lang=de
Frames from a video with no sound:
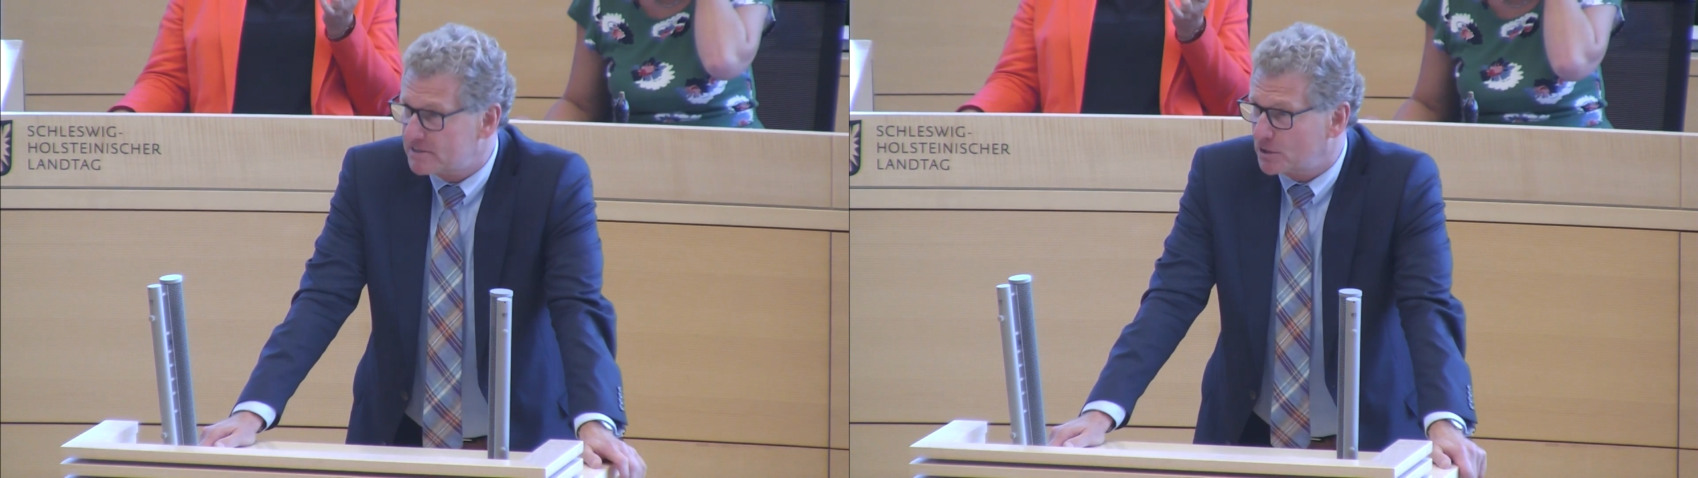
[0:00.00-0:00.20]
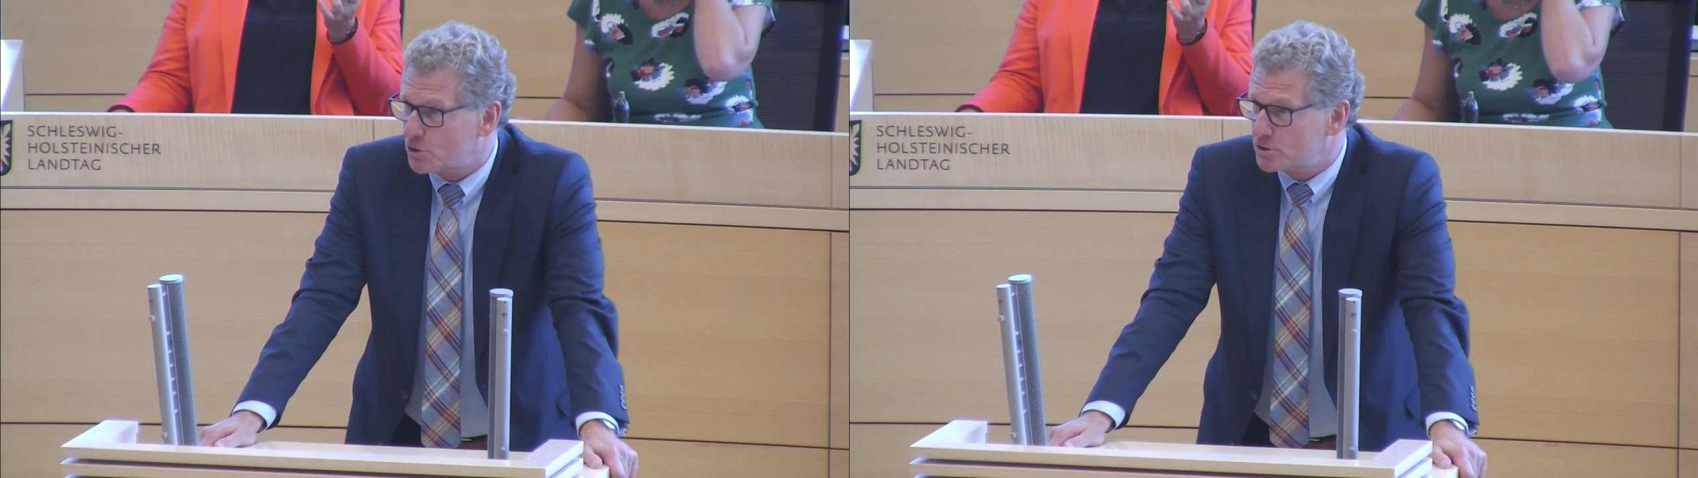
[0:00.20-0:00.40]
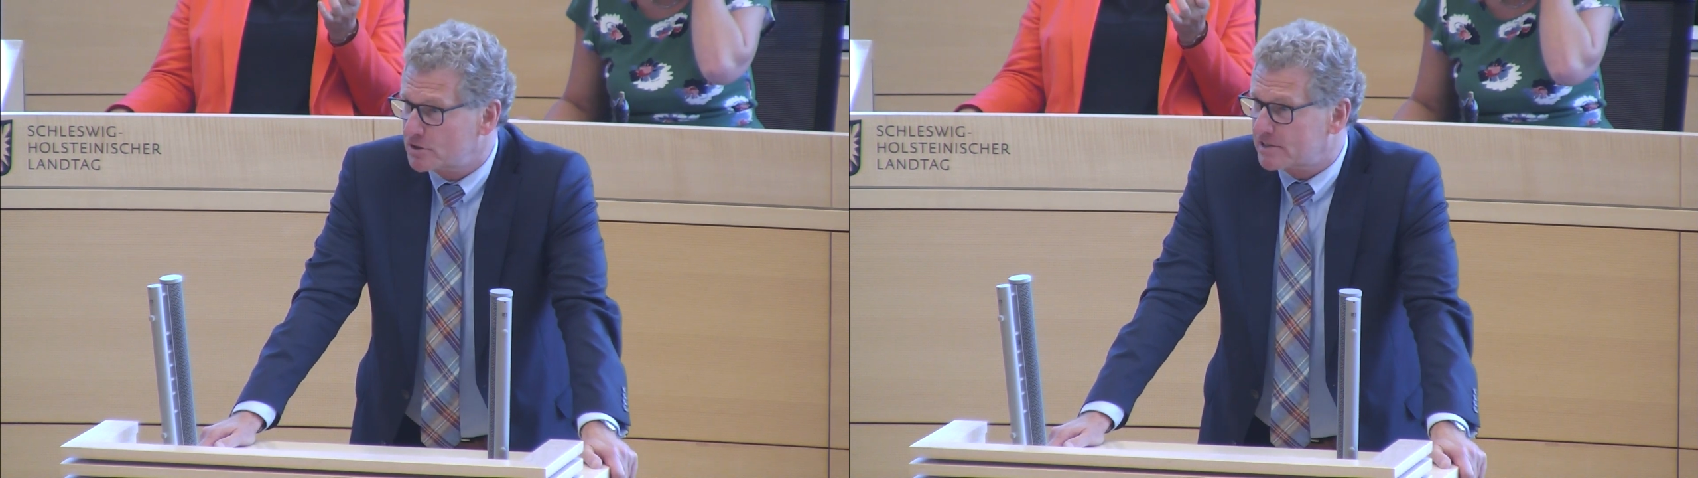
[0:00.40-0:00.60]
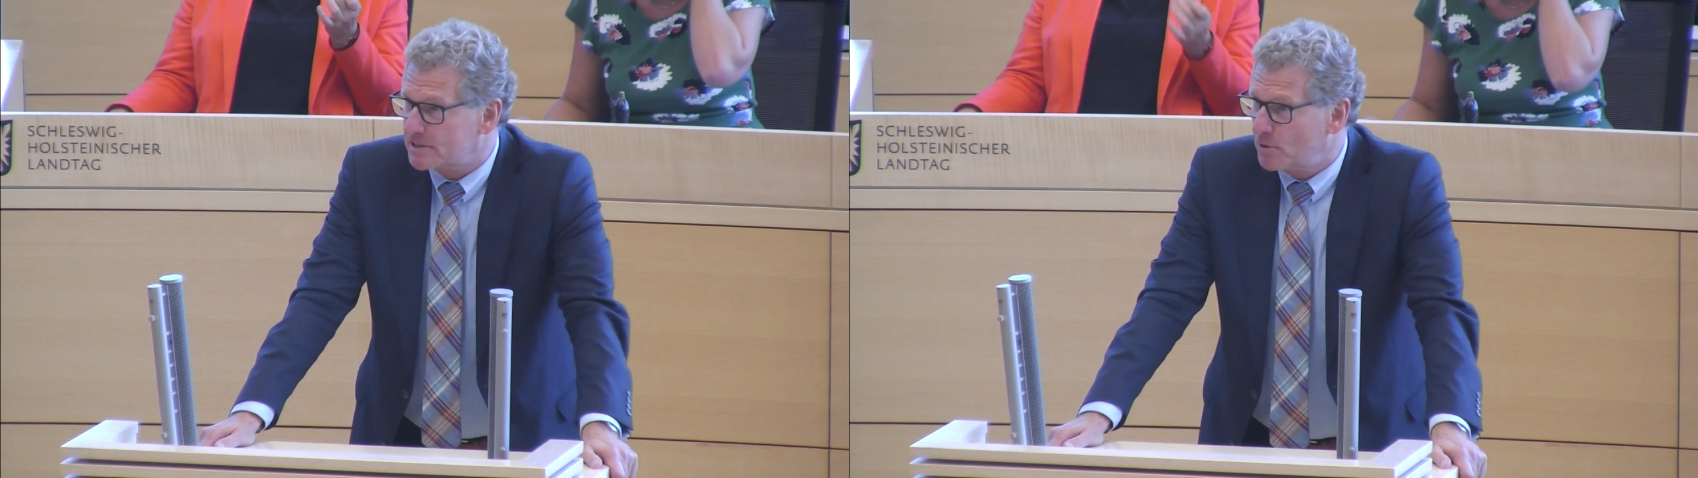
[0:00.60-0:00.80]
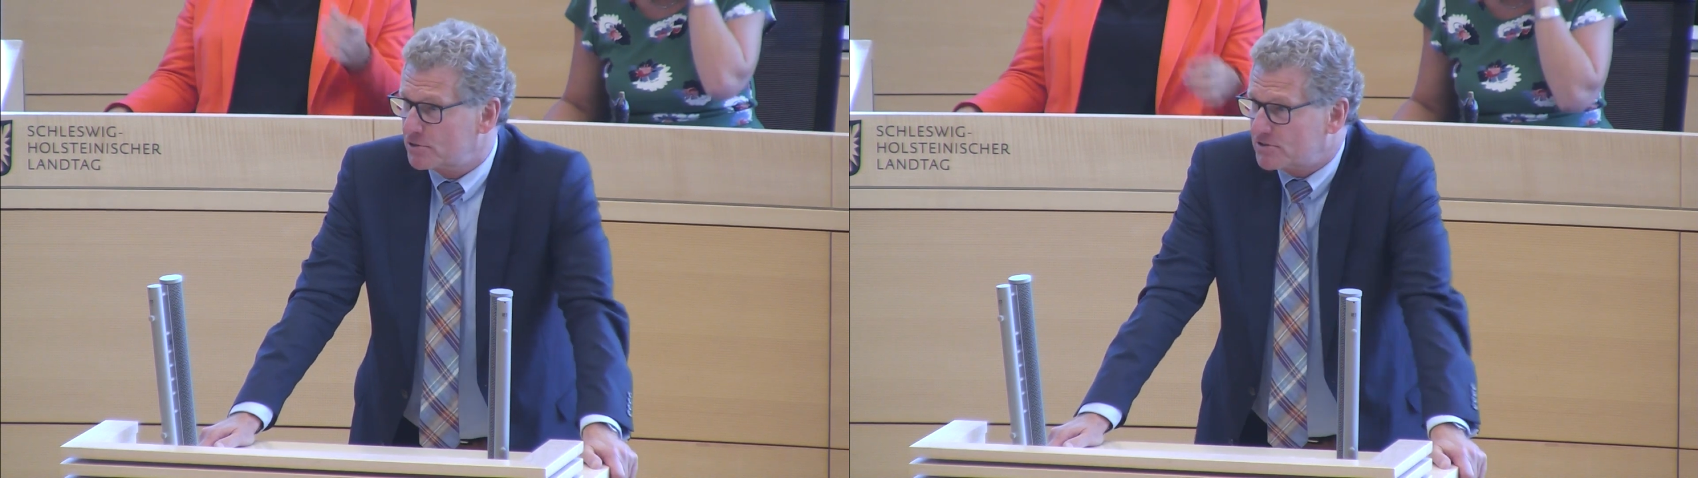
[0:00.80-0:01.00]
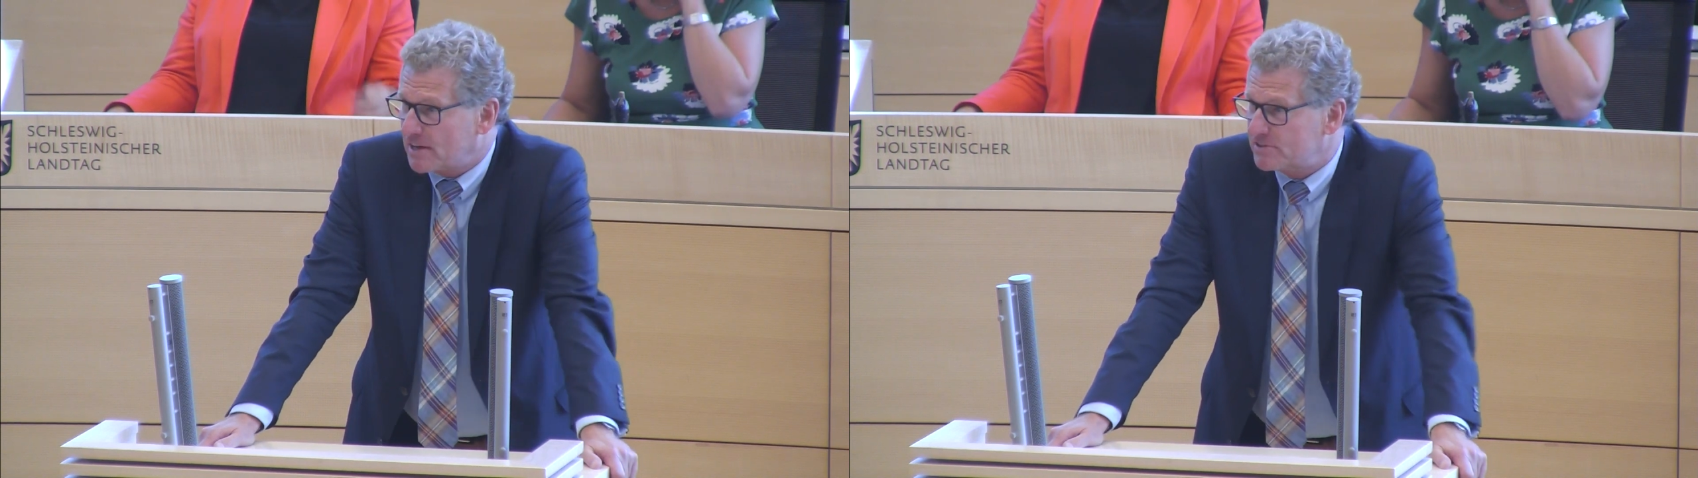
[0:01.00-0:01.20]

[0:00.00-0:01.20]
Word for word: ganzen dänischen Netz gebaut.